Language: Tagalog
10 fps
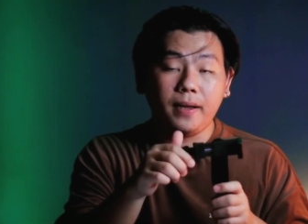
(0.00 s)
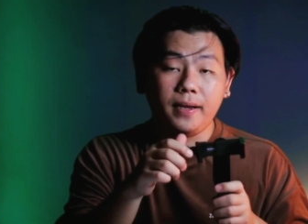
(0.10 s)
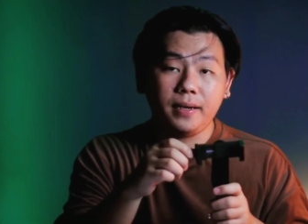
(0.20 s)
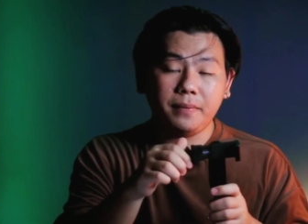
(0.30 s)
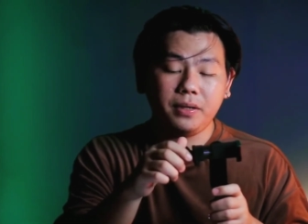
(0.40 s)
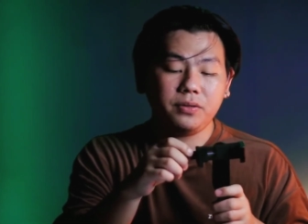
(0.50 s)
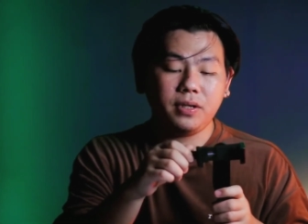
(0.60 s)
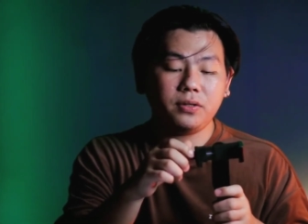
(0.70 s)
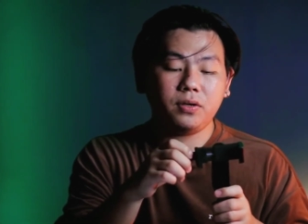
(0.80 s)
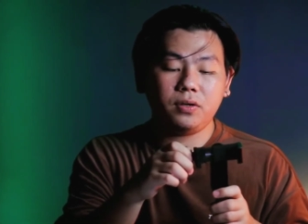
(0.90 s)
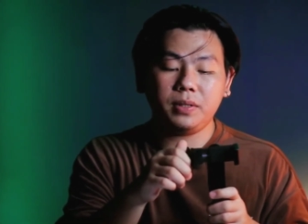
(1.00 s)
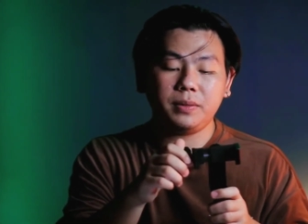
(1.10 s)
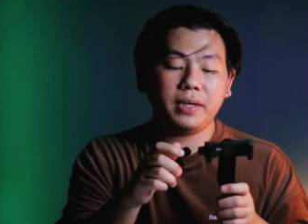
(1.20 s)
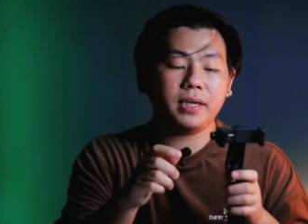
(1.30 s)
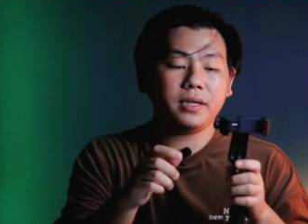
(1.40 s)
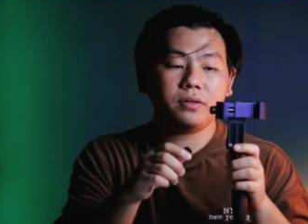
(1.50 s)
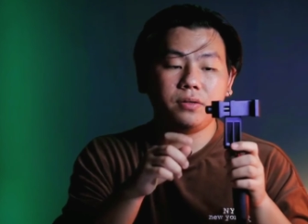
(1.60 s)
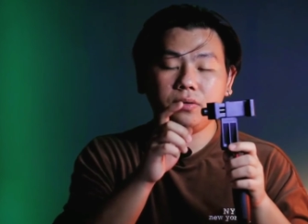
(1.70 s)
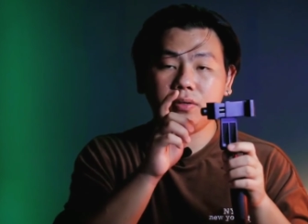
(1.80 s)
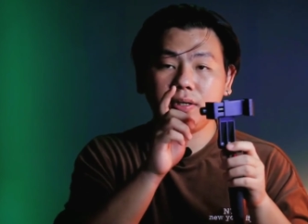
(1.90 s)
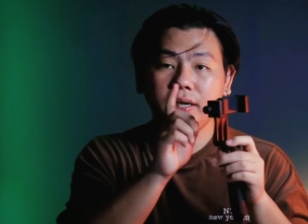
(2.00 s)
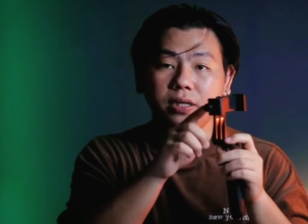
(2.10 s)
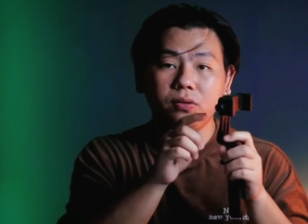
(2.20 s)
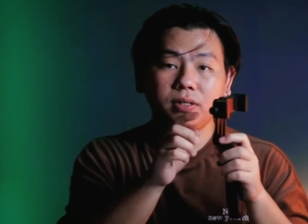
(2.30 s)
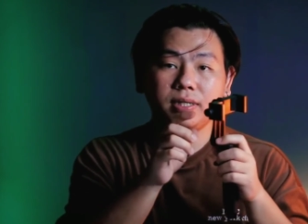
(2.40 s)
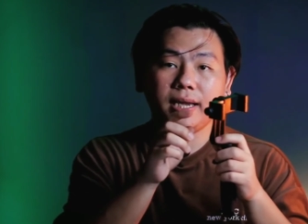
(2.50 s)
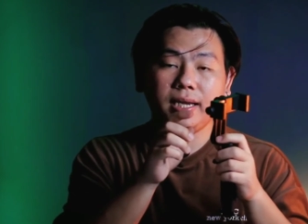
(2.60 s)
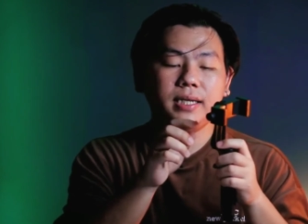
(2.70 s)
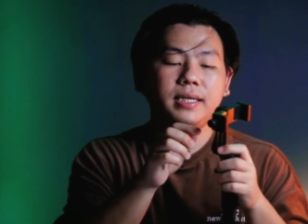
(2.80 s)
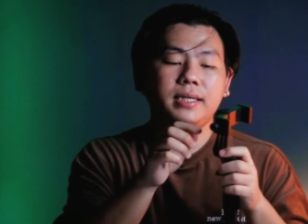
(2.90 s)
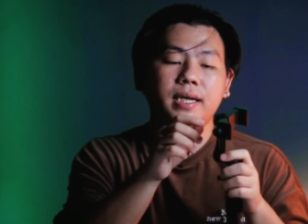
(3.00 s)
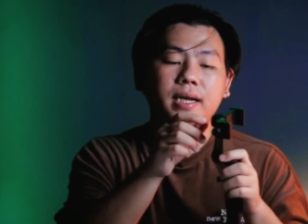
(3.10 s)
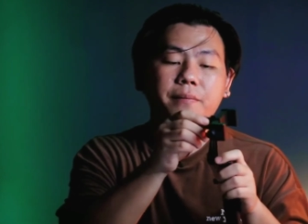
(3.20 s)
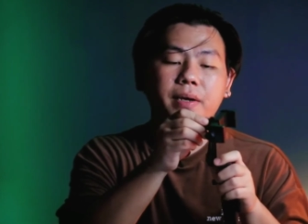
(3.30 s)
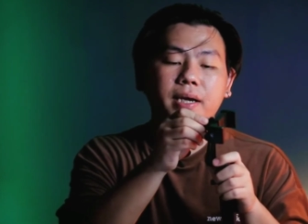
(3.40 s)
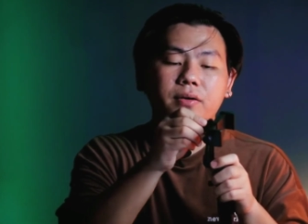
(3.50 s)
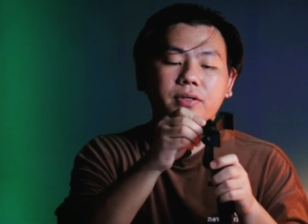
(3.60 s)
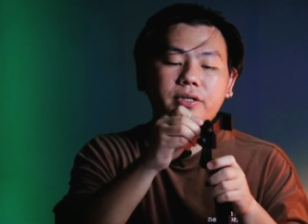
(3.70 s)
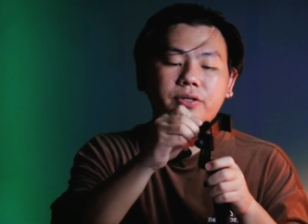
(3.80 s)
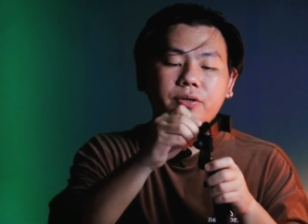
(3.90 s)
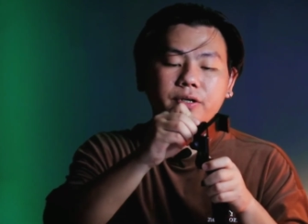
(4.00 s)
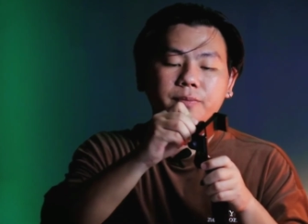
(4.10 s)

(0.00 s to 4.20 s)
uh, ah, mount dito, mas piliin nyo tong ganitong style kasi nga meron siyang choice.